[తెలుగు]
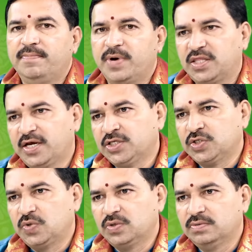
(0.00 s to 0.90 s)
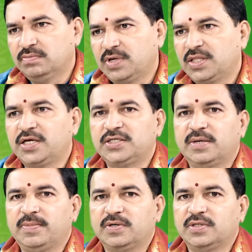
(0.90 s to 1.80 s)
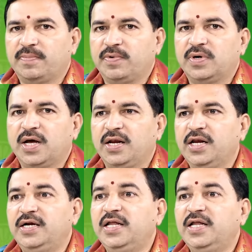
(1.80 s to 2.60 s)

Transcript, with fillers: బద్దకించకూడదు బద్దకిస్తే మటుకు తప్పకుండా అన్నీ